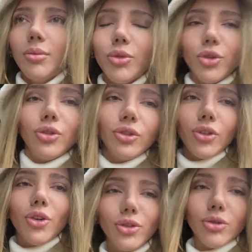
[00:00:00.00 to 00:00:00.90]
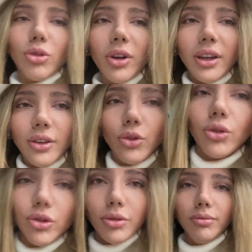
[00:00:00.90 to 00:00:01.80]
Bugün kontrole
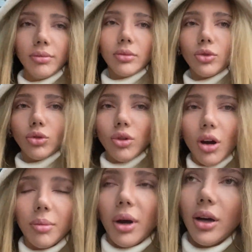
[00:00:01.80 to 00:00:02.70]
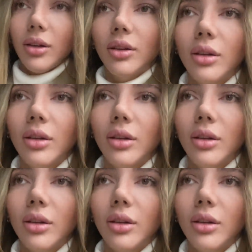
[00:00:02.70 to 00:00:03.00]
gidiyorum dudağıma.